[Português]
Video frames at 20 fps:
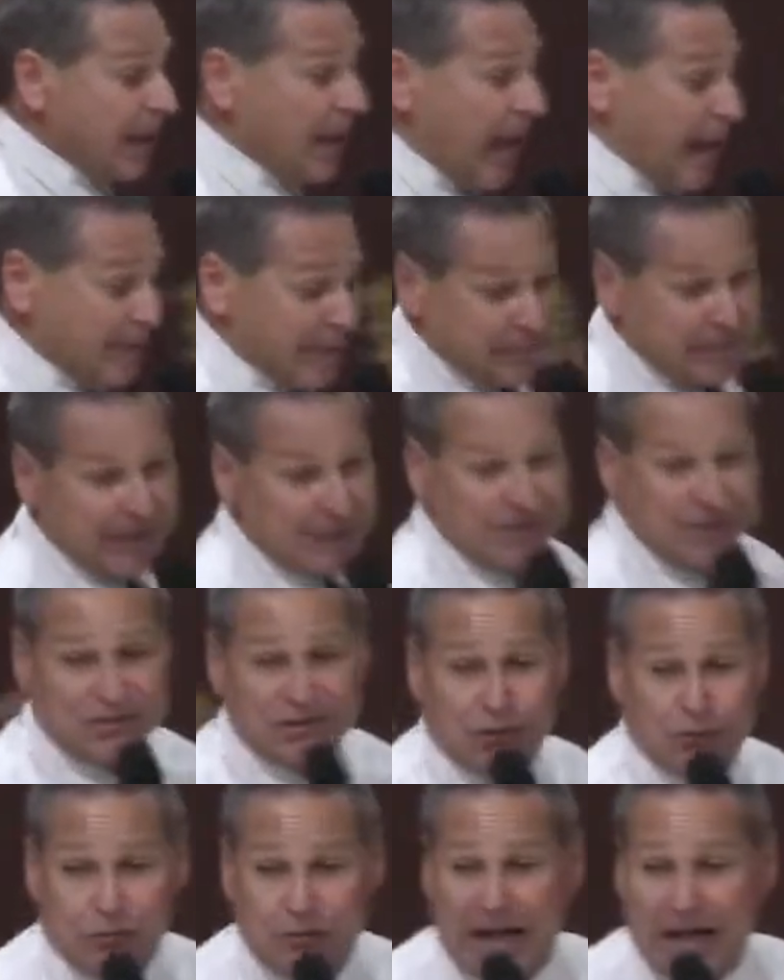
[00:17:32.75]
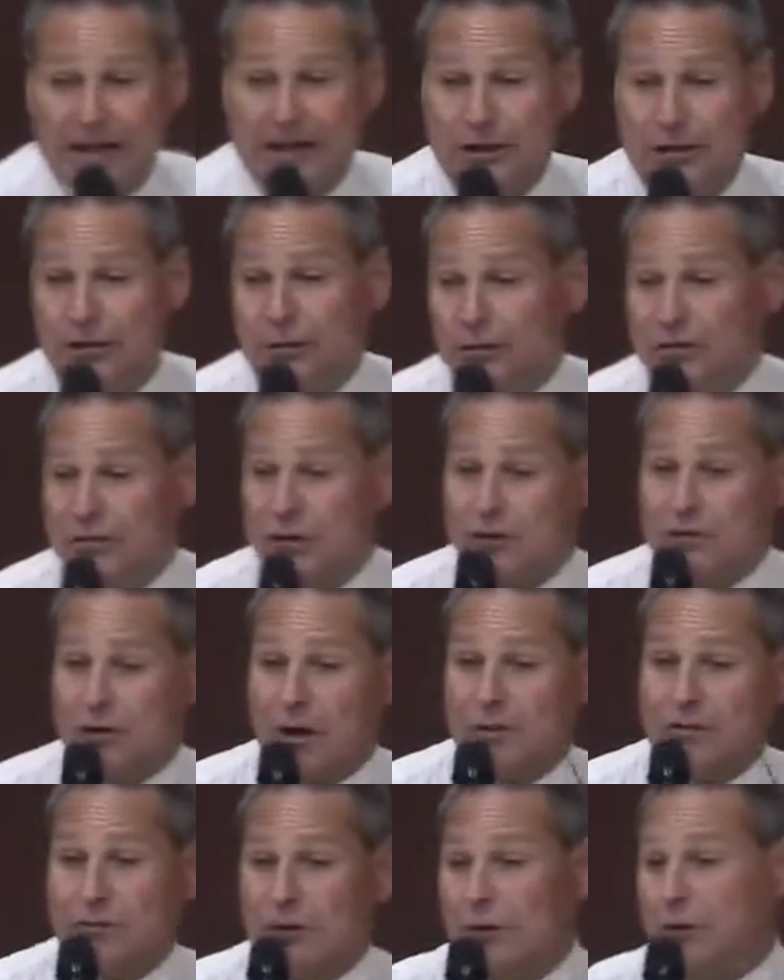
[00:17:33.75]
A Bíblia diz que tudo aquilo que os seus
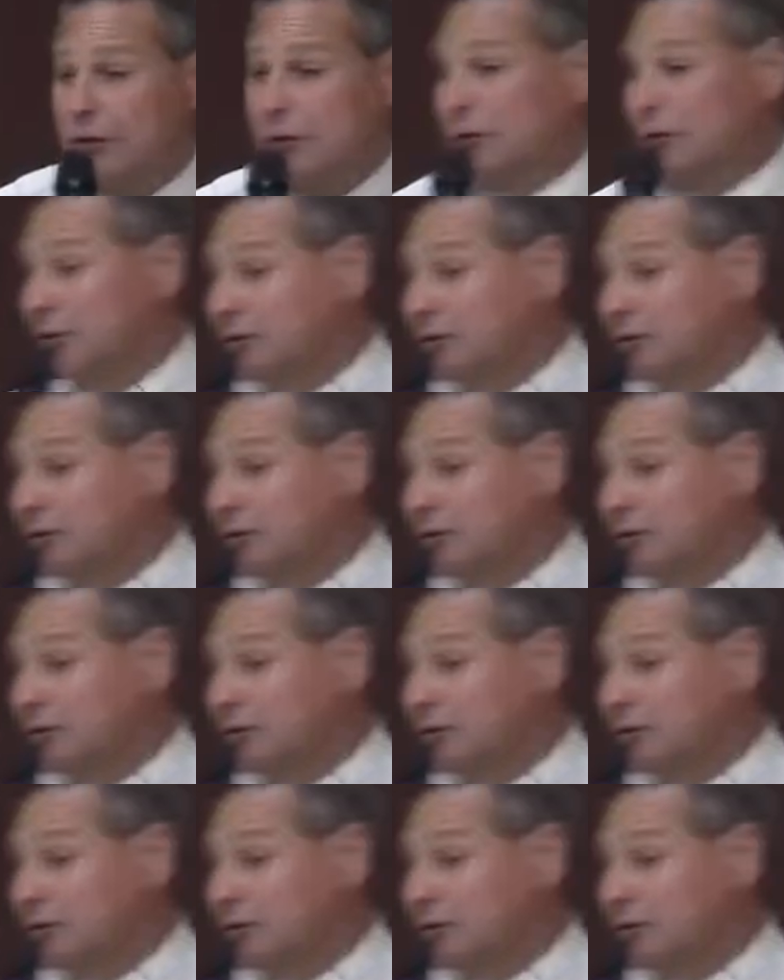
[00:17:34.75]
olhos não viram, que